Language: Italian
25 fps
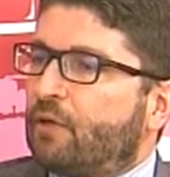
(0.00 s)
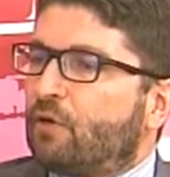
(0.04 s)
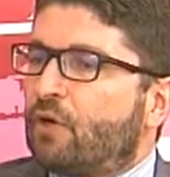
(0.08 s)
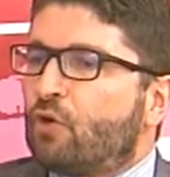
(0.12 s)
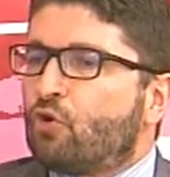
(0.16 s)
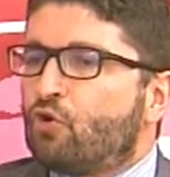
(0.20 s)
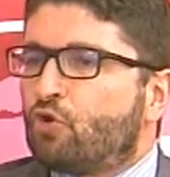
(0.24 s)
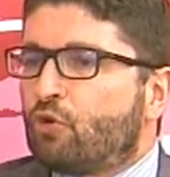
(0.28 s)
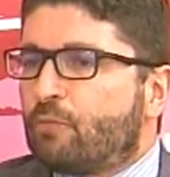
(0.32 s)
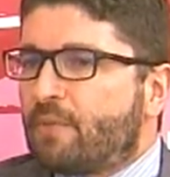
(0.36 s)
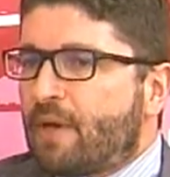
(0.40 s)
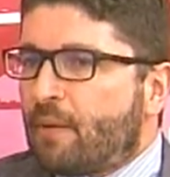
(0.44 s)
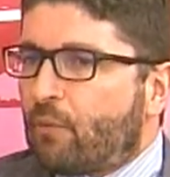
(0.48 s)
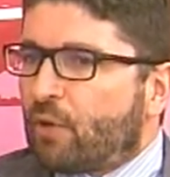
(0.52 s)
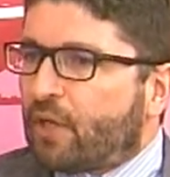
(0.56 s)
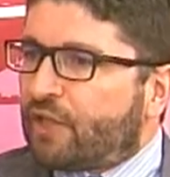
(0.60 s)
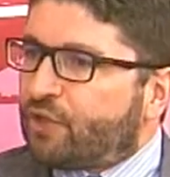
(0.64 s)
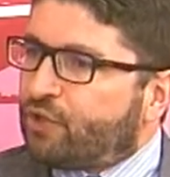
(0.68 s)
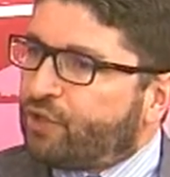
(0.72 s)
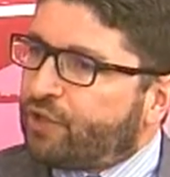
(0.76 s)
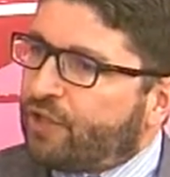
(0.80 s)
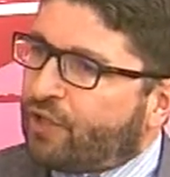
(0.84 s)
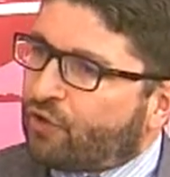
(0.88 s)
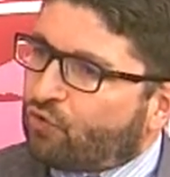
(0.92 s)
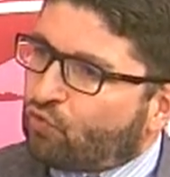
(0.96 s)
Allora noi dobbiamo
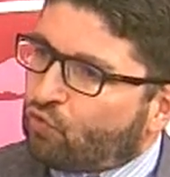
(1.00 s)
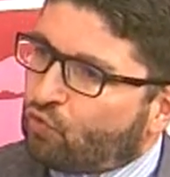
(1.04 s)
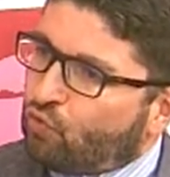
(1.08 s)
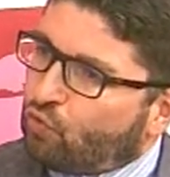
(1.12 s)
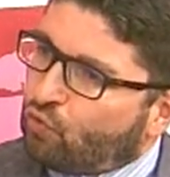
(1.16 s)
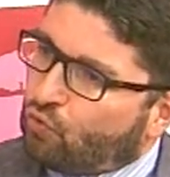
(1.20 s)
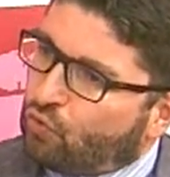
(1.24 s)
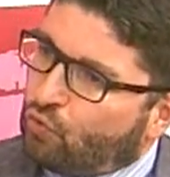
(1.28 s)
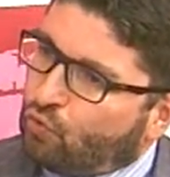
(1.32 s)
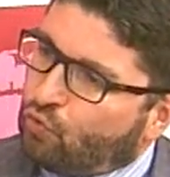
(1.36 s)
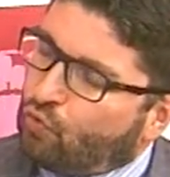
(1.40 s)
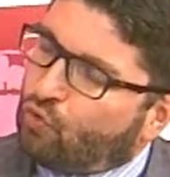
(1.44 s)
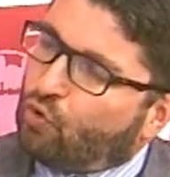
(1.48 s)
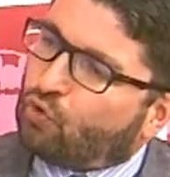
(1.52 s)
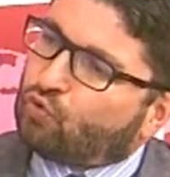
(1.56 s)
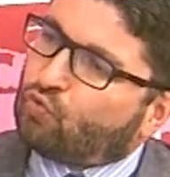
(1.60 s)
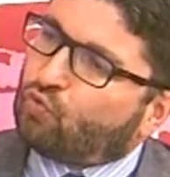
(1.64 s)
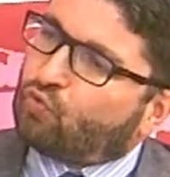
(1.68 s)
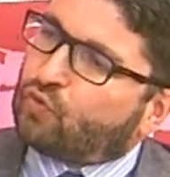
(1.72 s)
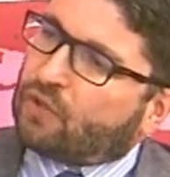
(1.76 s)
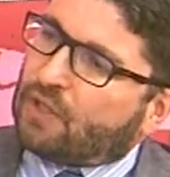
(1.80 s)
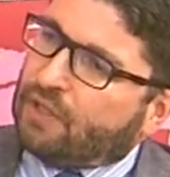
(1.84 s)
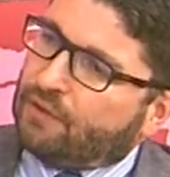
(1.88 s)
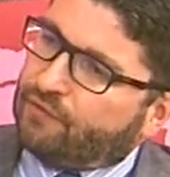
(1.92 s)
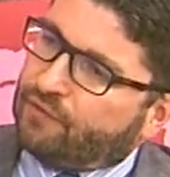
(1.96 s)
agire su, lungo
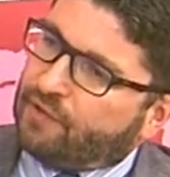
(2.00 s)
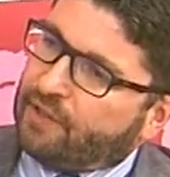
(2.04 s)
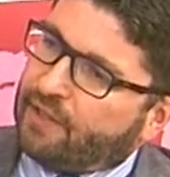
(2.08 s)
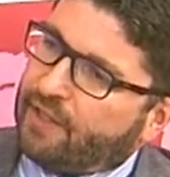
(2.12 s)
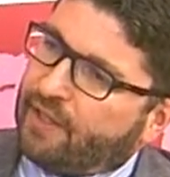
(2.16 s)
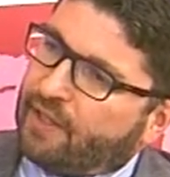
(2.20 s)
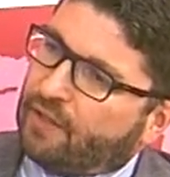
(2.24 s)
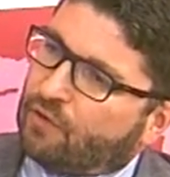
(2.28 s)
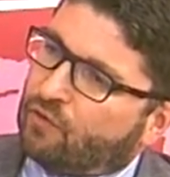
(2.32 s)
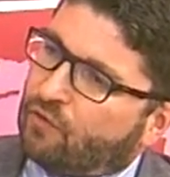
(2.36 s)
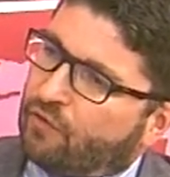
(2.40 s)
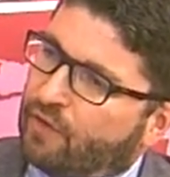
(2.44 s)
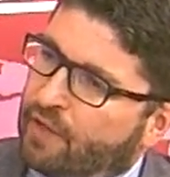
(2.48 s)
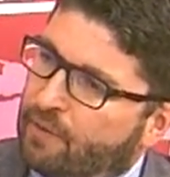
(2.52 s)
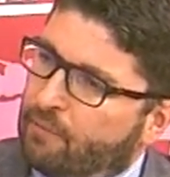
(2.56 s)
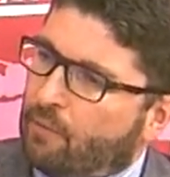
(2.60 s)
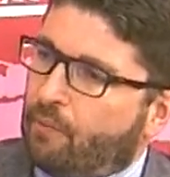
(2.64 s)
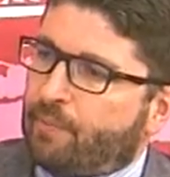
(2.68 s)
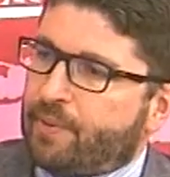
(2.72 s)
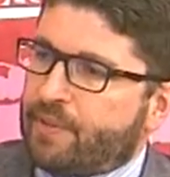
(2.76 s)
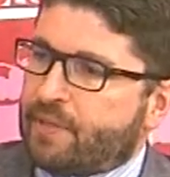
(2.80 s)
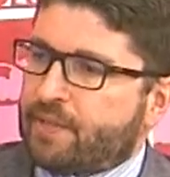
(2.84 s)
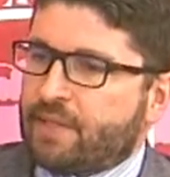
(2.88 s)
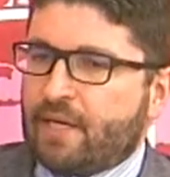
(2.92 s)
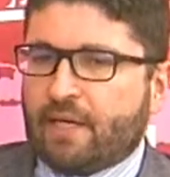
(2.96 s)
tutta la filiera,
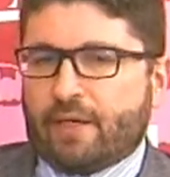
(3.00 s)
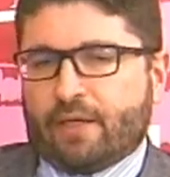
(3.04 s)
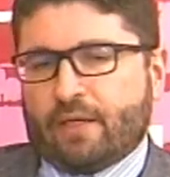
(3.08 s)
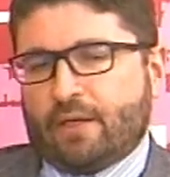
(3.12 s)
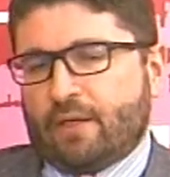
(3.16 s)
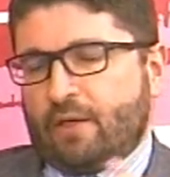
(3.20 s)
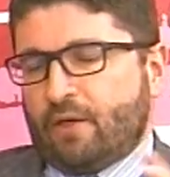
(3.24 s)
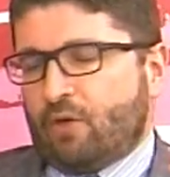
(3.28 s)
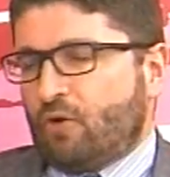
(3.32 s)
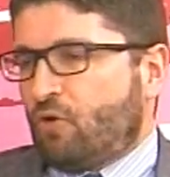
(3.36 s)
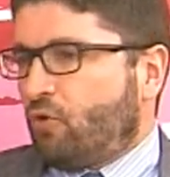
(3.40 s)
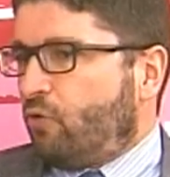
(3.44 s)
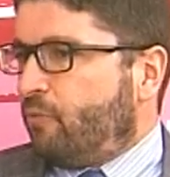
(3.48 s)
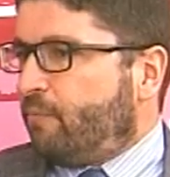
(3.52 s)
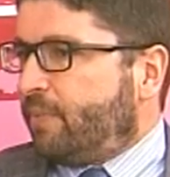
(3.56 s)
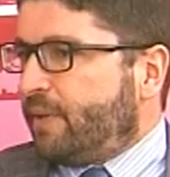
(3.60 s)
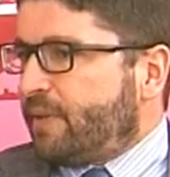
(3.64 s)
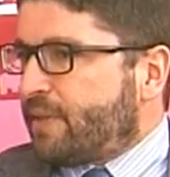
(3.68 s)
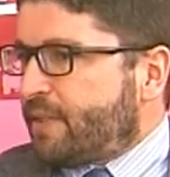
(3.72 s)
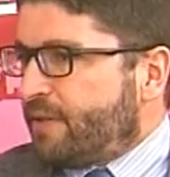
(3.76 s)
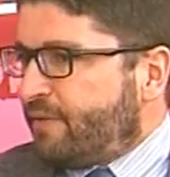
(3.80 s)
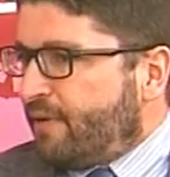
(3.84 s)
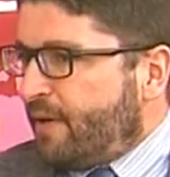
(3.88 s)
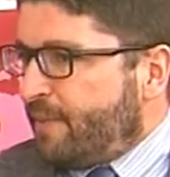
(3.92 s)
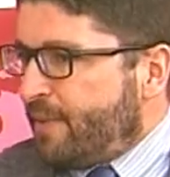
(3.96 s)
dovremmo pensare
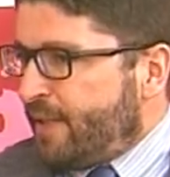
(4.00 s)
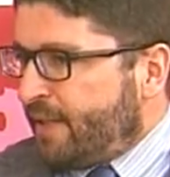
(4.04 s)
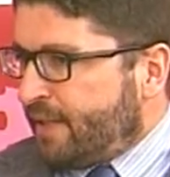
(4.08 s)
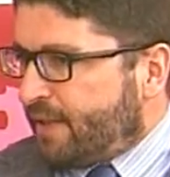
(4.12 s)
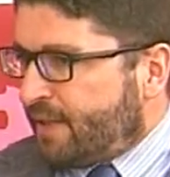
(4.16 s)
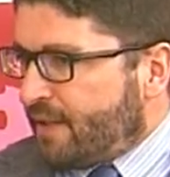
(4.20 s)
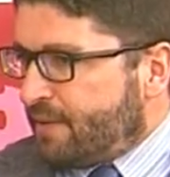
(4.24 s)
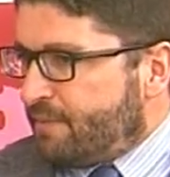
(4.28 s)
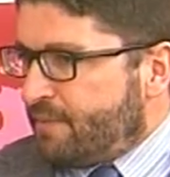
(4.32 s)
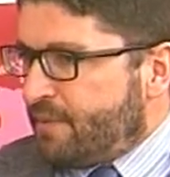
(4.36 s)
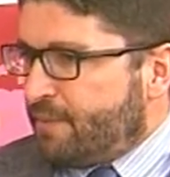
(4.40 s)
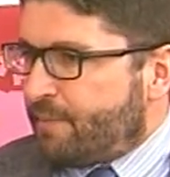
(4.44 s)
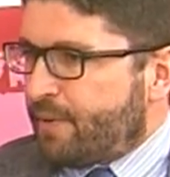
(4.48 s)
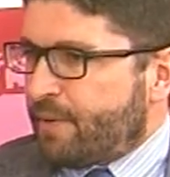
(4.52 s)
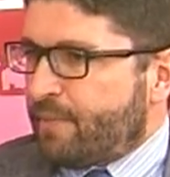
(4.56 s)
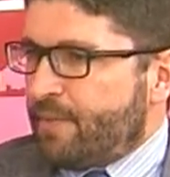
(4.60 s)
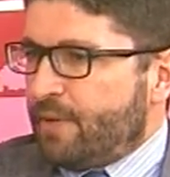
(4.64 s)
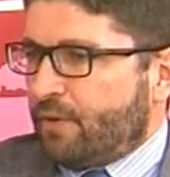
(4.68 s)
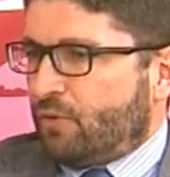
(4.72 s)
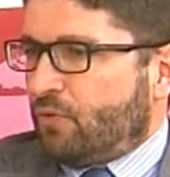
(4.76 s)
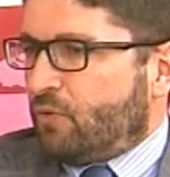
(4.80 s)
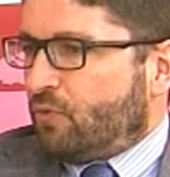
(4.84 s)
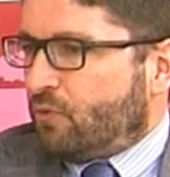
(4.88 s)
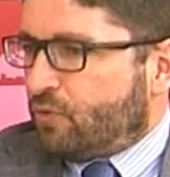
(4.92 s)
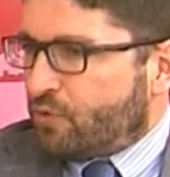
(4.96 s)
complessivamente, mi
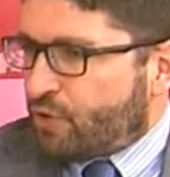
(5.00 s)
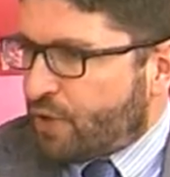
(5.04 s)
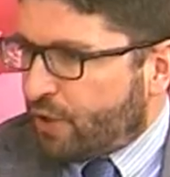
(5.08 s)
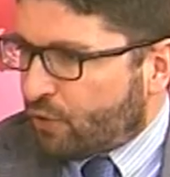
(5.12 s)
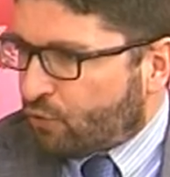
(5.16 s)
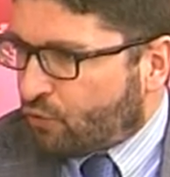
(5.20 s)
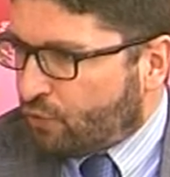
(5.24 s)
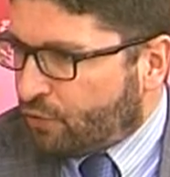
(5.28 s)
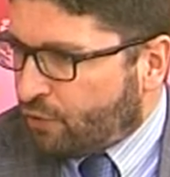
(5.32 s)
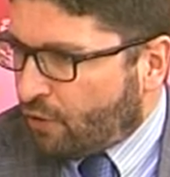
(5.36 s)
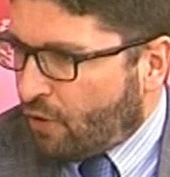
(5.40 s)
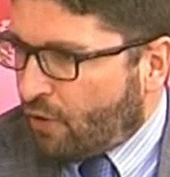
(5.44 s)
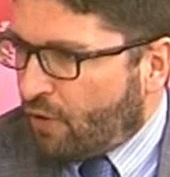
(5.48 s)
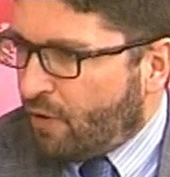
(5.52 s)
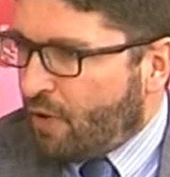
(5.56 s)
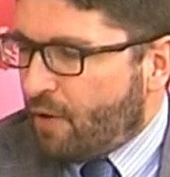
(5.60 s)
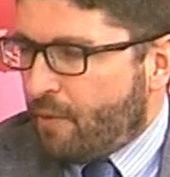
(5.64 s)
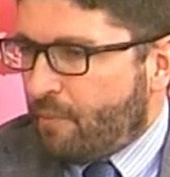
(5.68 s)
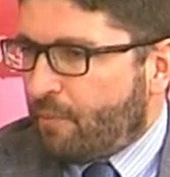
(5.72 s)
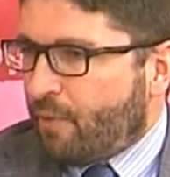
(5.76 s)
permetto, non certo io,